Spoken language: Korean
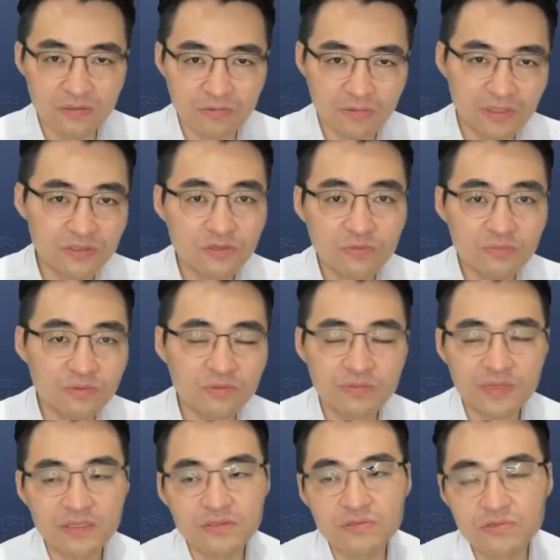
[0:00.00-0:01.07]
완성품을
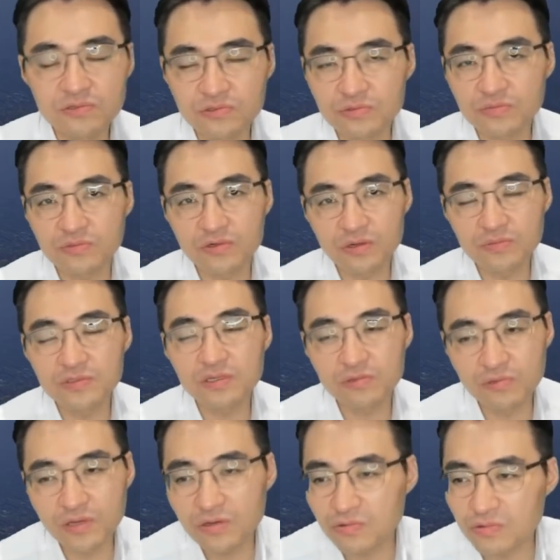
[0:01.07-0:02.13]
만들어 주는, 뭐
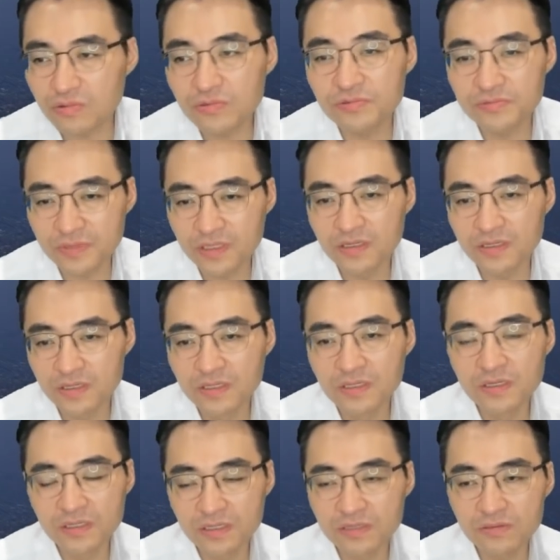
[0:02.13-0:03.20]
검사도 하고
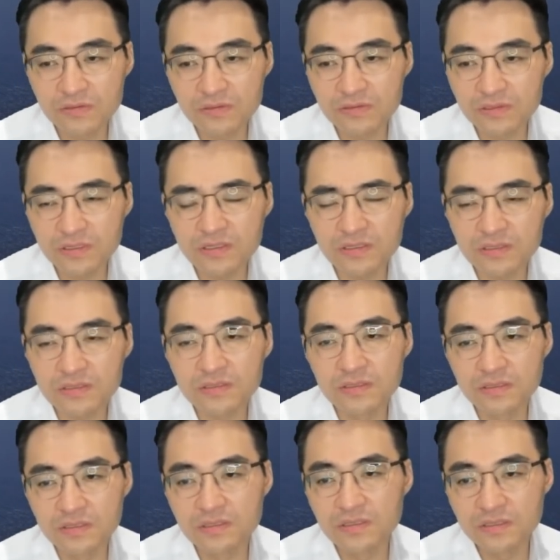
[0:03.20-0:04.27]
이런 건데,
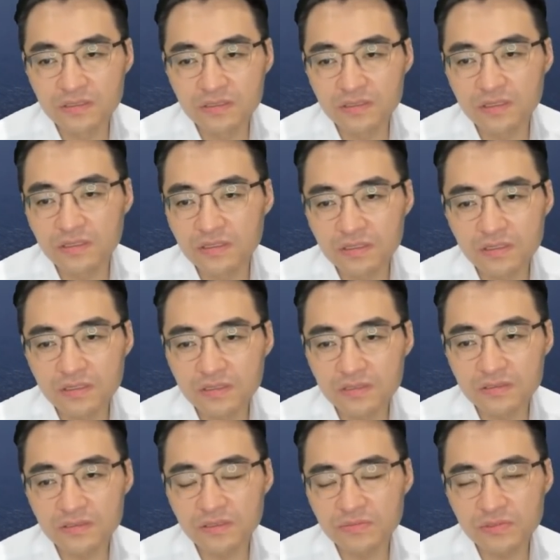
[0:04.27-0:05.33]
이게
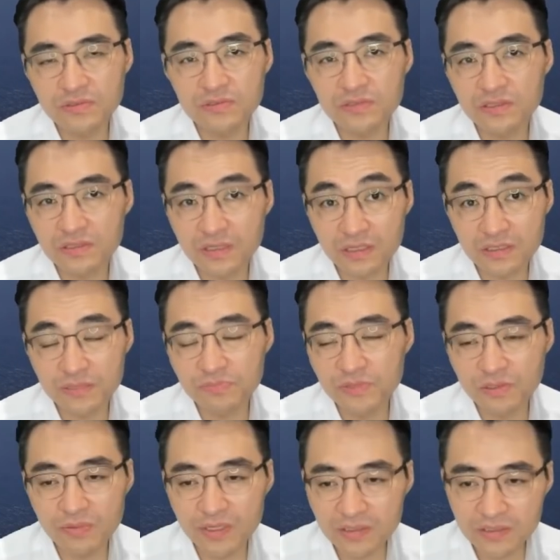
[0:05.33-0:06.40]
옛날에는 삼성전자가 다
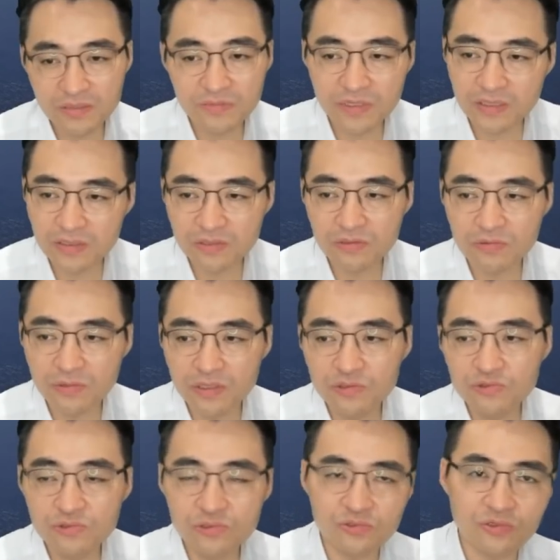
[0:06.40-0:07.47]
직접 했지만 이걸
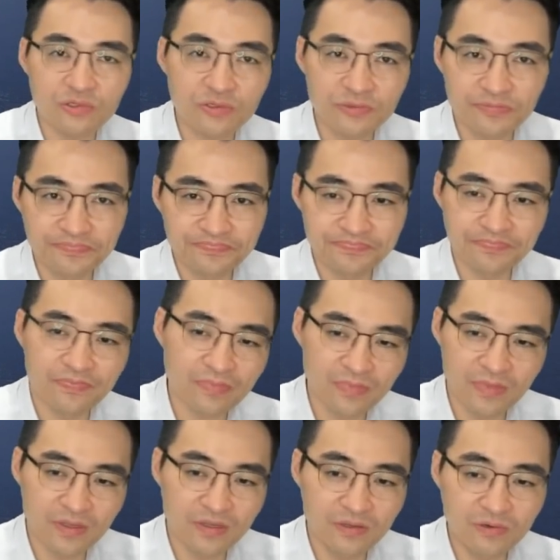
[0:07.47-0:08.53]
외주를 줘요.
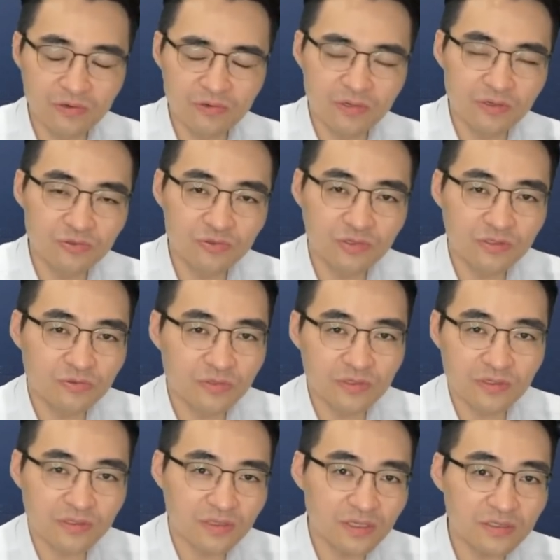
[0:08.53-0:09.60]
이런 거 외주하는
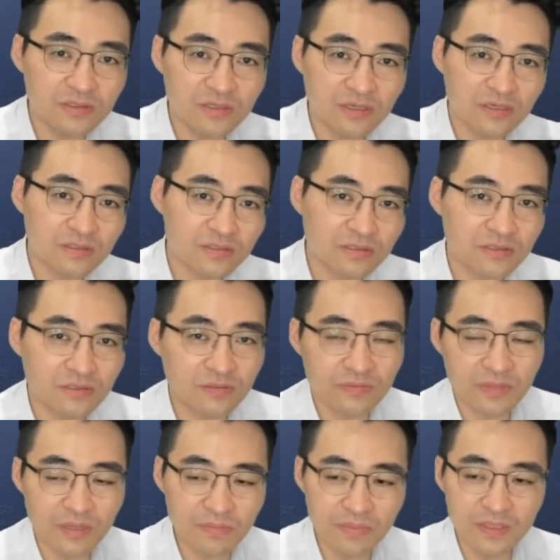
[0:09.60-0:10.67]
회사가 테스나 같은 게요,
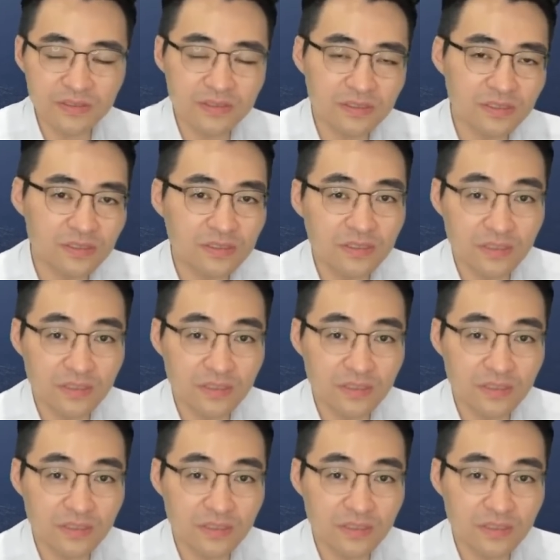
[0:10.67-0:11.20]
네페스,